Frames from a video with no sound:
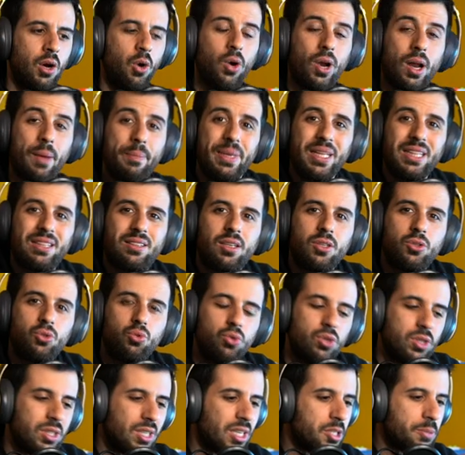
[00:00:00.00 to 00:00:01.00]
Ora, mentre
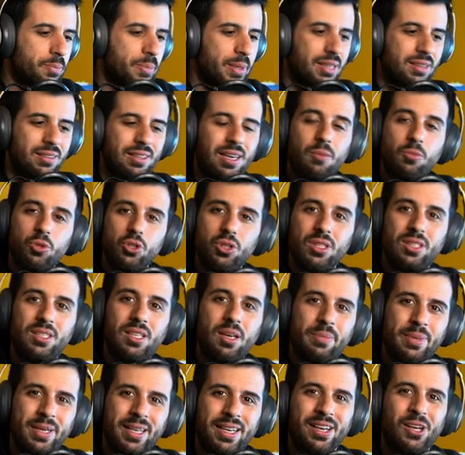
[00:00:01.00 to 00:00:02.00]
tutti aspettiamo di
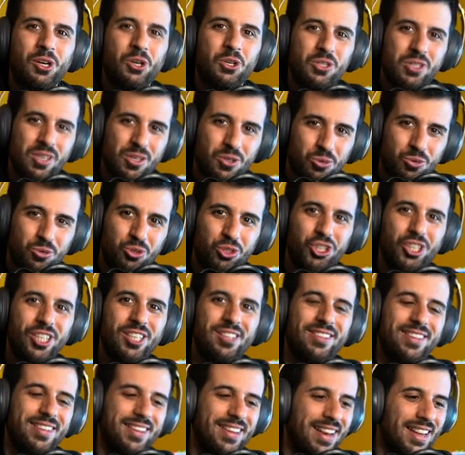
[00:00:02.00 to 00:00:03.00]
sapere cosa
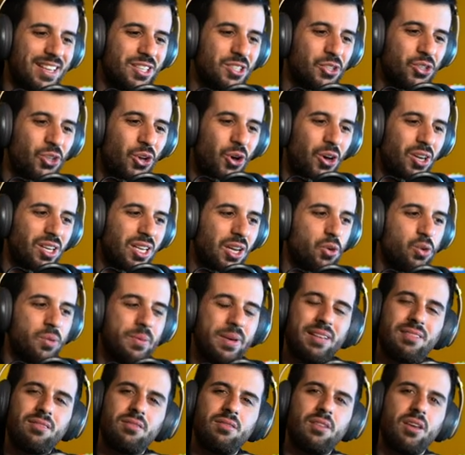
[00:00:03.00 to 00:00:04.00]
succede nella storia, lui
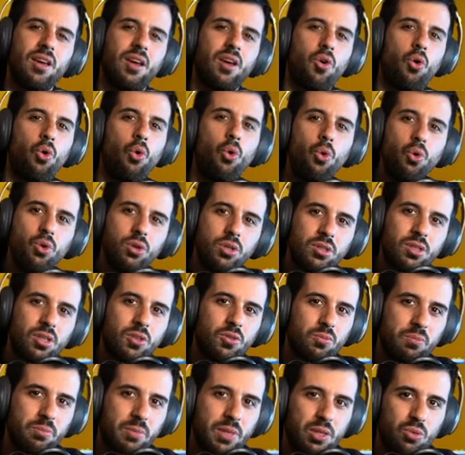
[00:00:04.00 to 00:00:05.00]
mette oltre
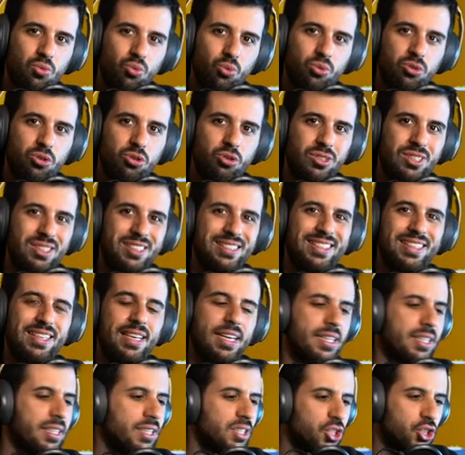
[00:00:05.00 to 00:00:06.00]
un minuto di
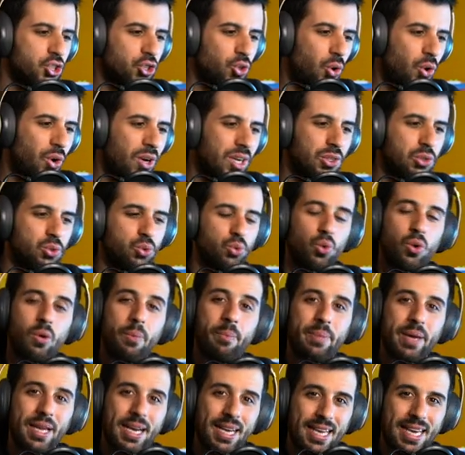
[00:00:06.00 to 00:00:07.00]
digressione sul
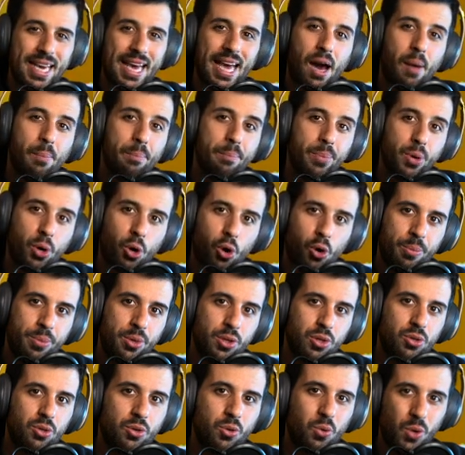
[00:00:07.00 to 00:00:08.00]
perché ha
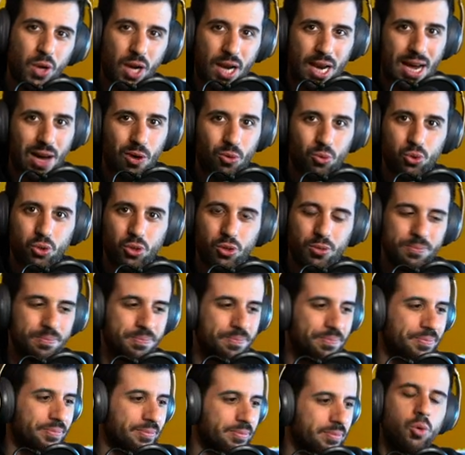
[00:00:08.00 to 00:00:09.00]
proprio quell'auto.
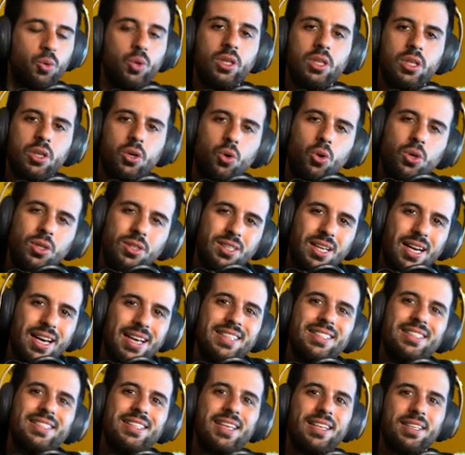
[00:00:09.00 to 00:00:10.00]
Quindi, oltre a
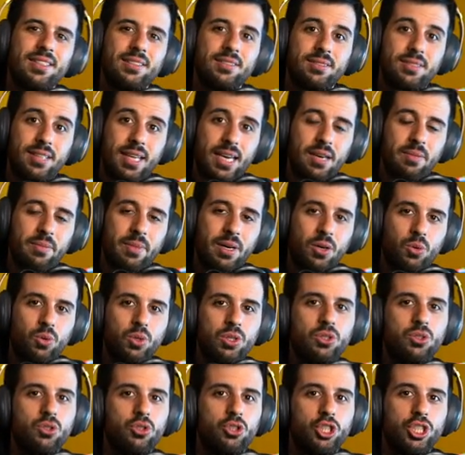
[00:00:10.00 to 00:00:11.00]
essere in tema,
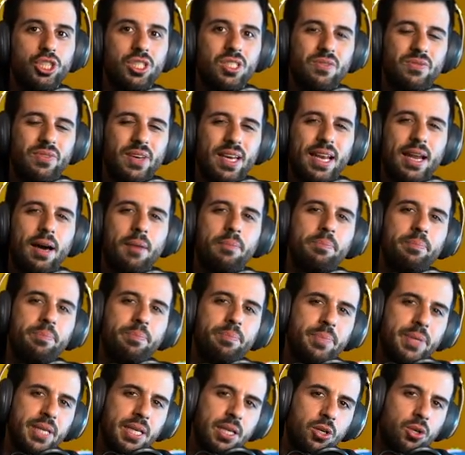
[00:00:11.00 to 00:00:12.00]
questo ci svela
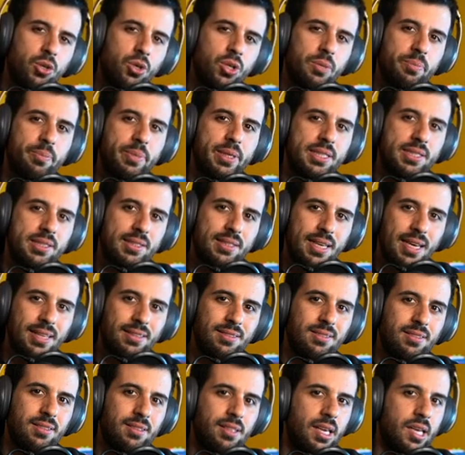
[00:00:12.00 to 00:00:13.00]
piccoli
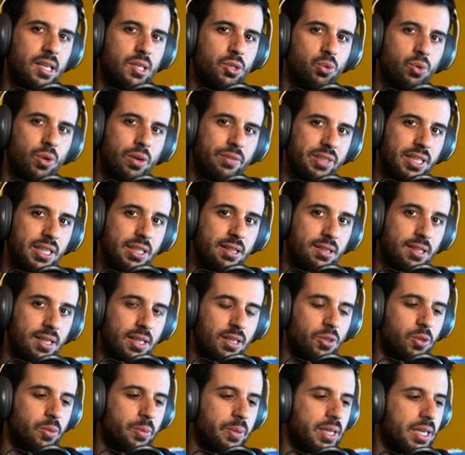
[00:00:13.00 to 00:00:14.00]
pezzetti della sua vita,
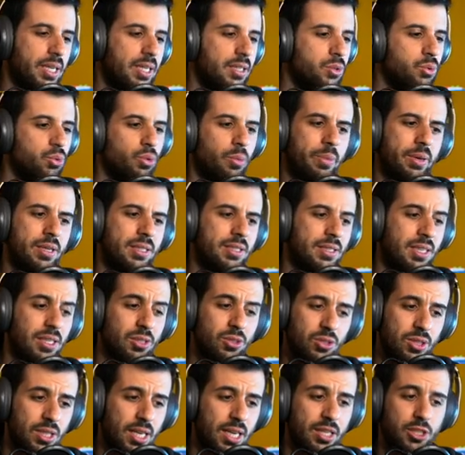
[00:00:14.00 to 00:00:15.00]
come il suo
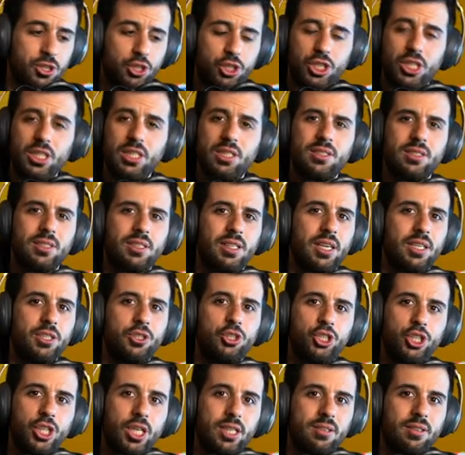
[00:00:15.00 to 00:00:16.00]
passato da regista,
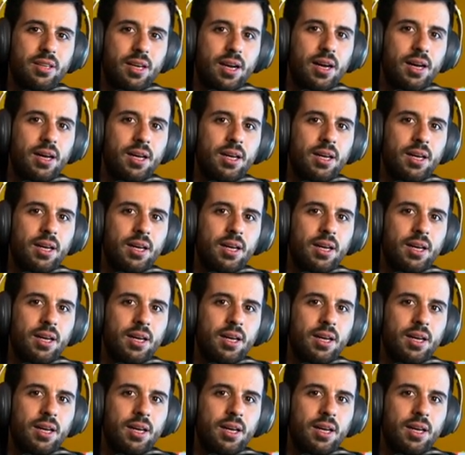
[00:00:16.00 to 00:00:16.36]
eccetera.